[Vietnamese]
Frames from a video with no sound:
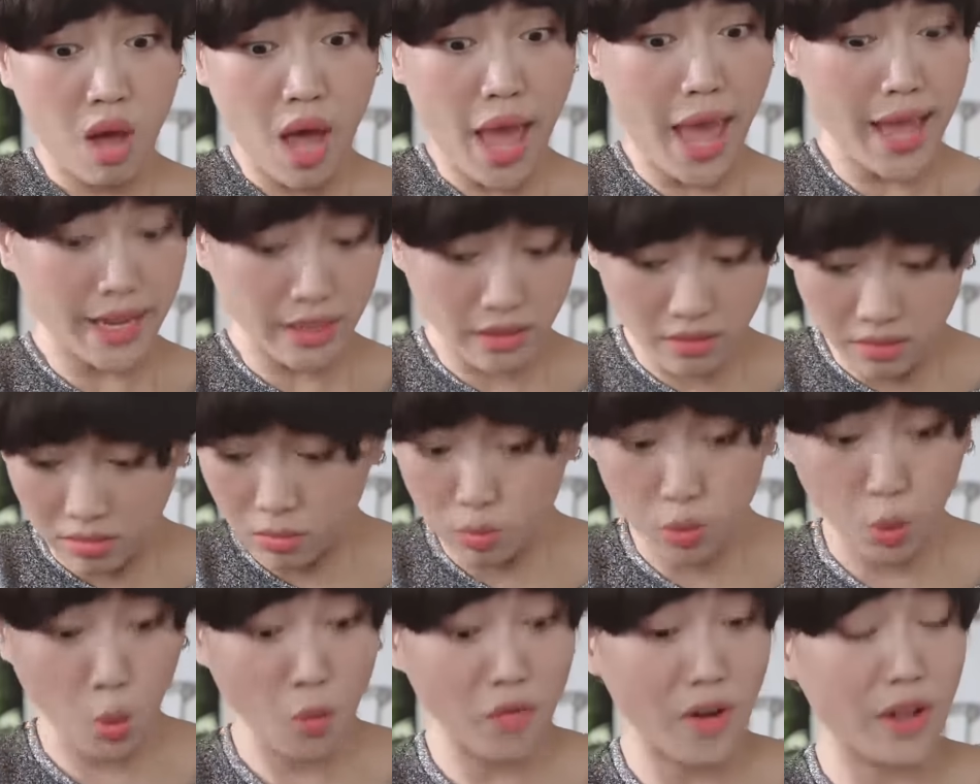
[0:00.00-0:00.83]
ê
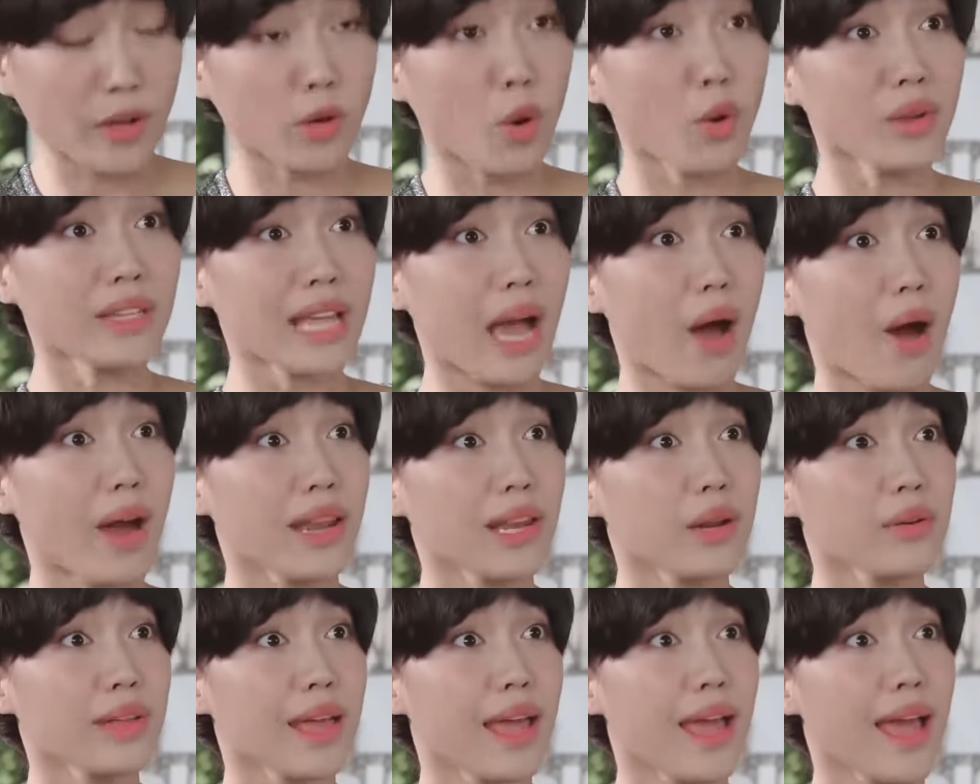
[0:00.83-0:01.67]
tôi phải cố chào
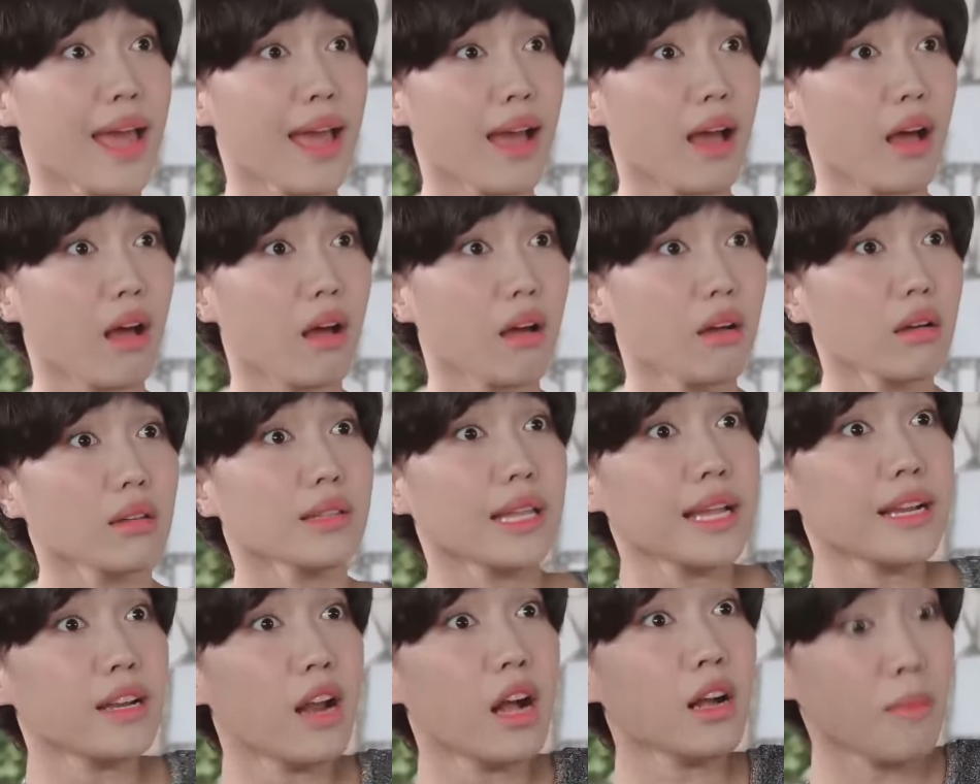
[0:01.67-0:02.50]
anh đâu nha có
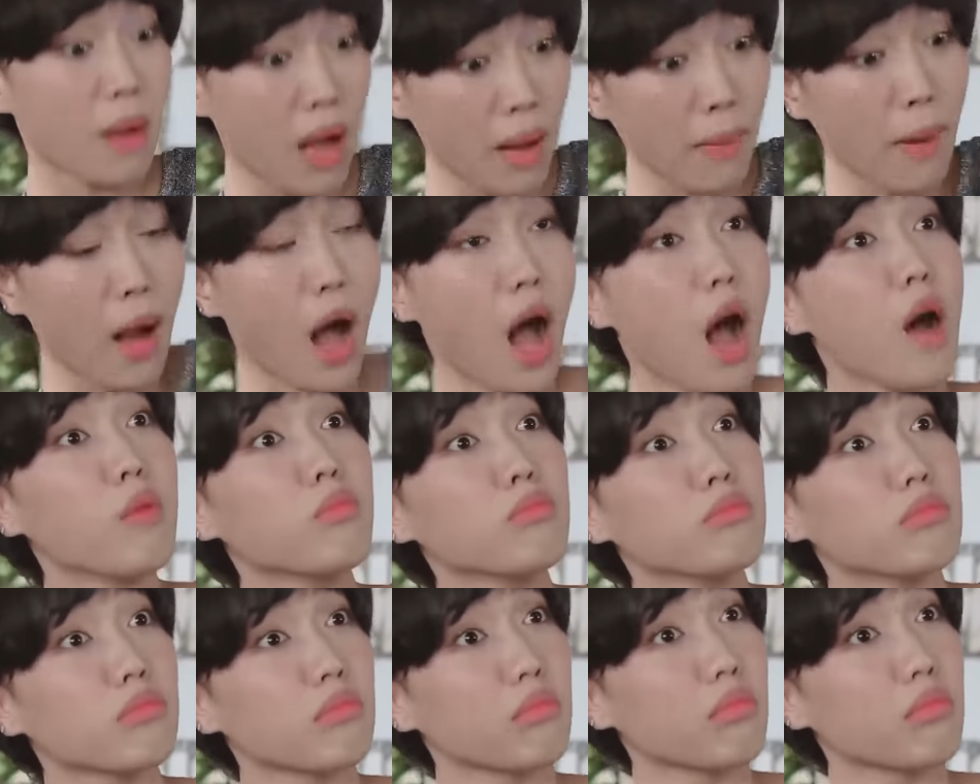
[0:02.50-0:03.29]
thấy rớt mớp không